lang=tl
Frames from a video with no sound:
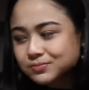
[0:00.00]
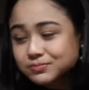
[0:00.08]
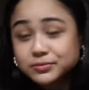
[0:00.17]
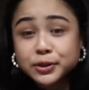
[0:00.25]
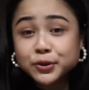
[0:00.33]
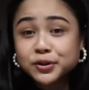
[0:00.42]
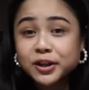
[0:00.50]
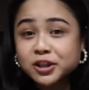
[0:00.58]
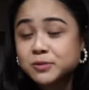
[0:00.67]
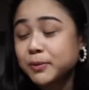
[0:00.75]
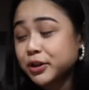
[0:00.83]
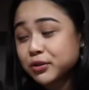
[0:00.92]
Hindi ko
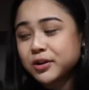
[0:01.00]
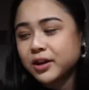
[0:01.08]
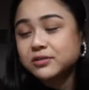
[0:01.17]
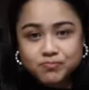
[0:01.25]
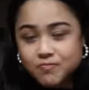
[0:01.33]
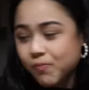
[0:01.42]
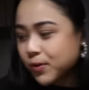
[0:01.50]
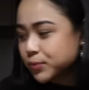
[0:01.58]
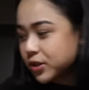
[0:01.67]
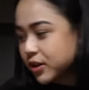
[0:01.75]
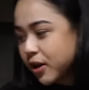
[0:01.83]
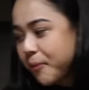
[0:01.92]
na-expect yun know? Ah. na. Na
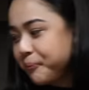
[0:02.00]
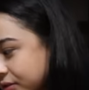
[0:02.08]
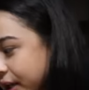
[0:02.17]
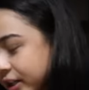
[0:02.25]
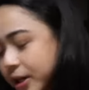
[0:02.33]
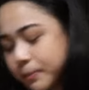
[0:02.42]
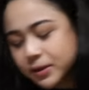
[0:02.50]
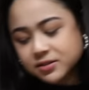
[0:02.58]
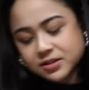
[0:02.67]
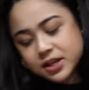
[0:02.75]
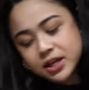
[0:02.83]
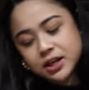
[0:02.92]
talaga. Nanay
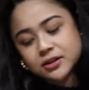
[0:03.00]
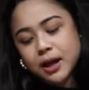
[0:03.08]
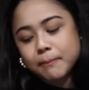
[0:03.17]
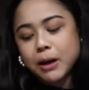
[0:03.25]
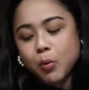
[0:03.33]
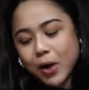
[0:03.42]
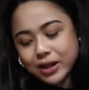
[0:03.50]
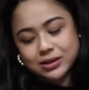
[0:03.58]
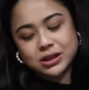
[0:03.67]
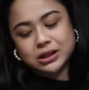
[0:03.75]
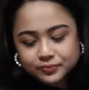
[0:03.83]
pasing number one.